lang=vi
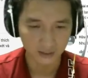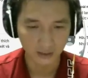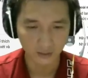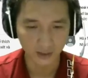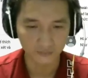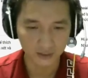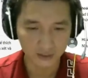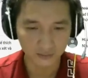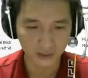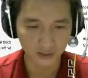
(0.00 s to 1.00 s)
thí luyện vẫn
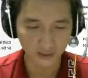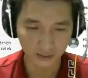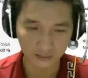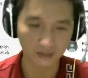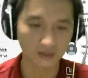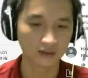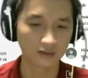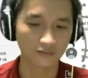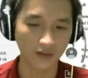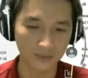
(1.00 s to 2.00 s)
không thấy nhắc đến, từ
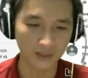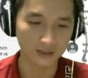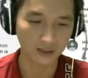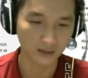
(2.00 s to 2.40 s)
vài bữa sẽ tới